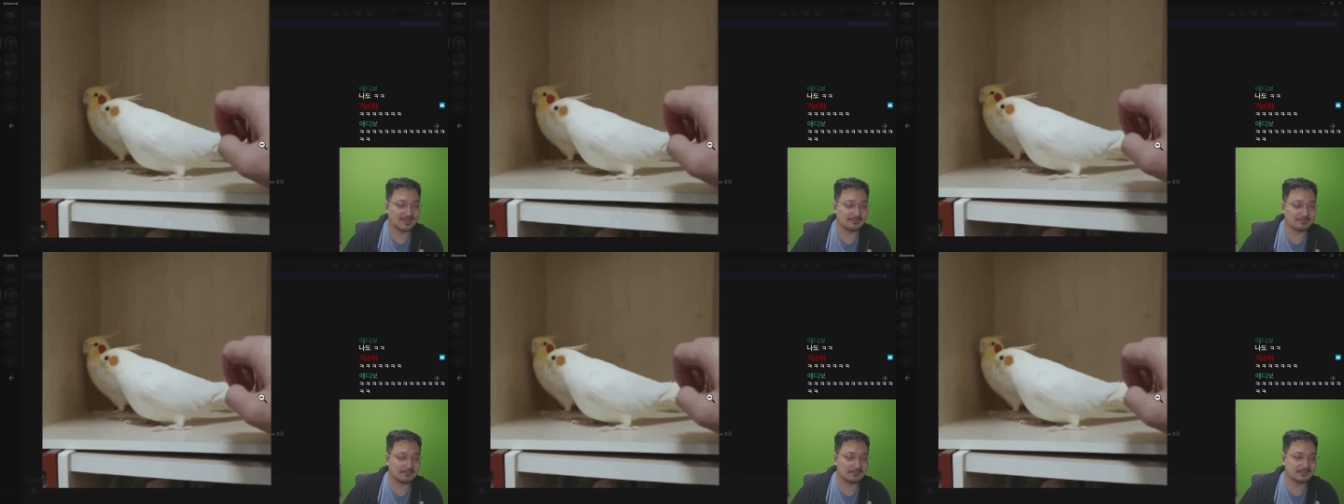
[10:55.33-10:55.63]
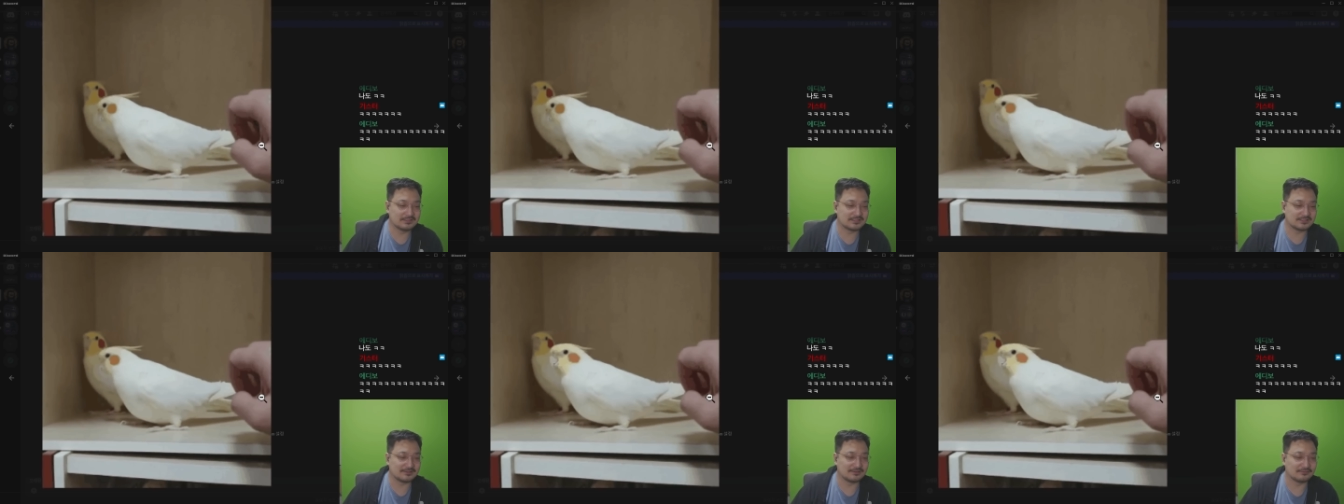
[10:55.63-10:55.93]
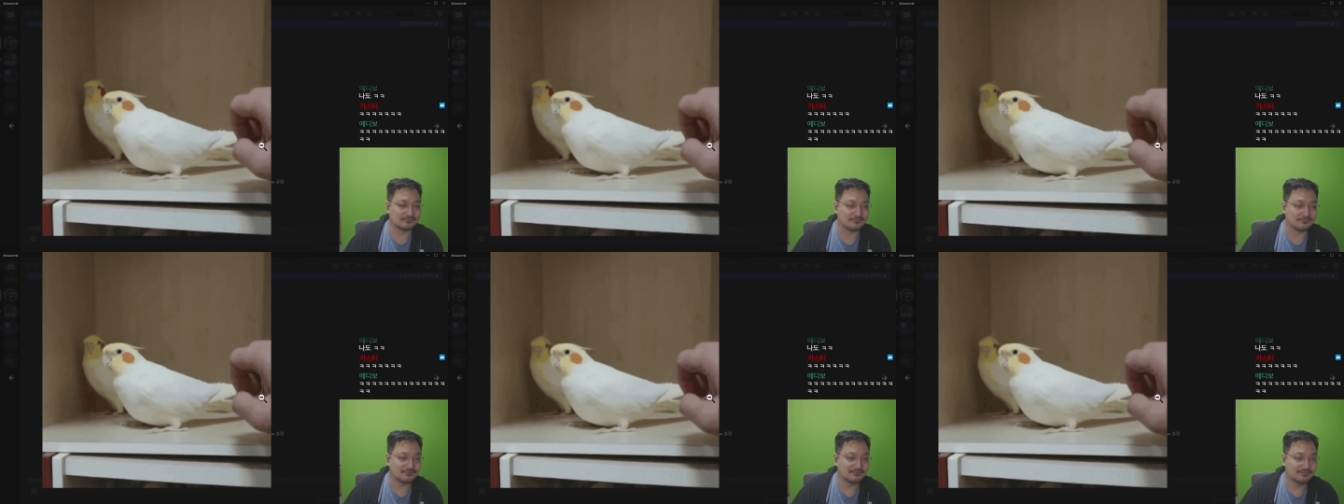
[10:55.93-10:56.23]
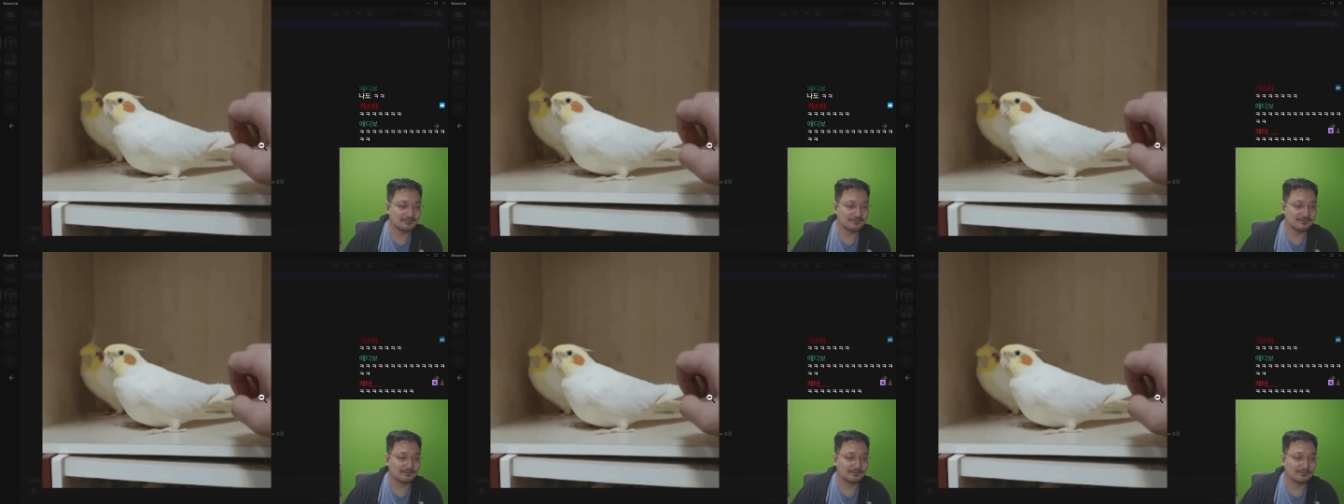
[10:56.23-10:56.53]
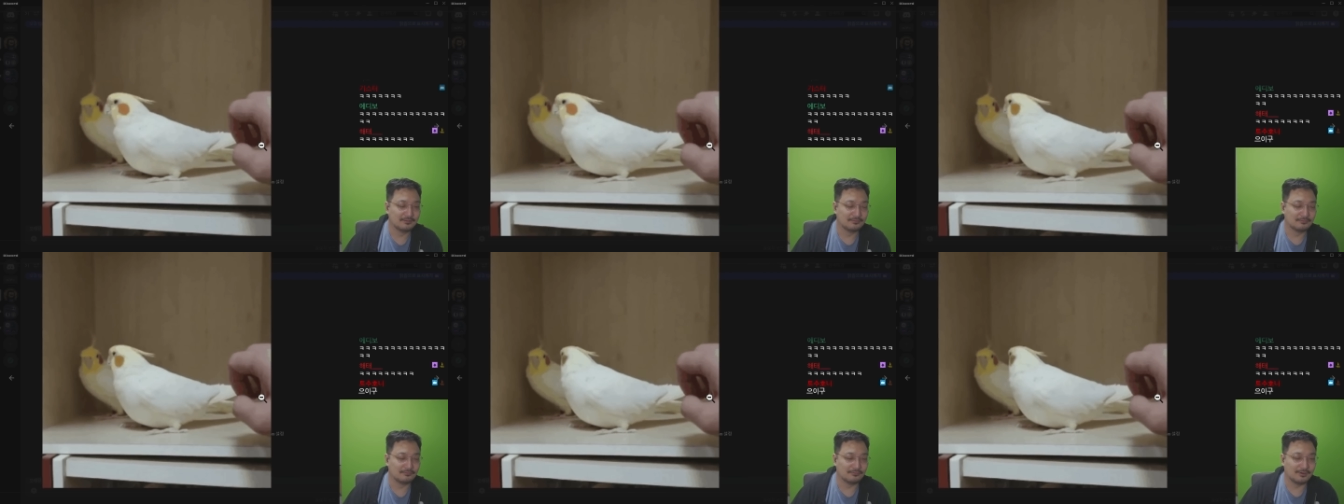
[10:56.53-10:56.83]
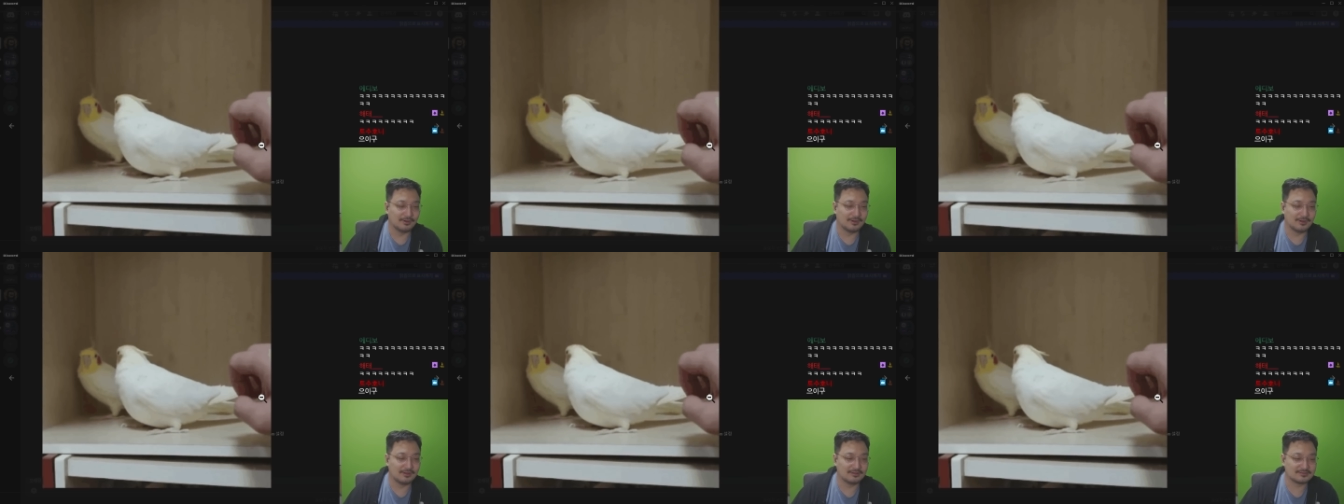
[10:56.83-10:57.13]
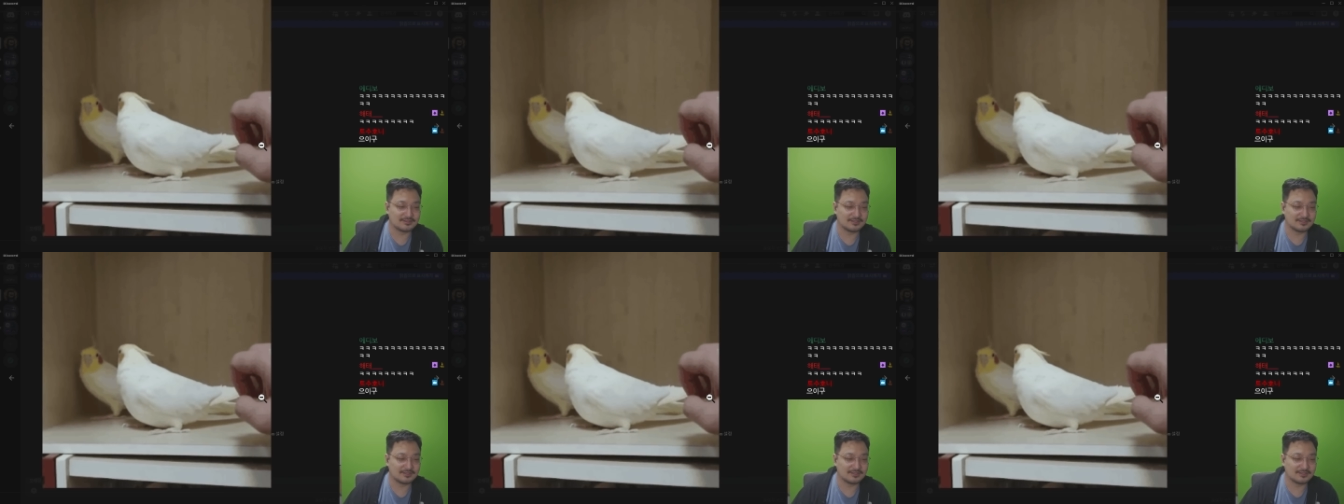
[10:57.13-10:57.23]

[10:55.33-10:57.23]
얘만 만지냐고. 와,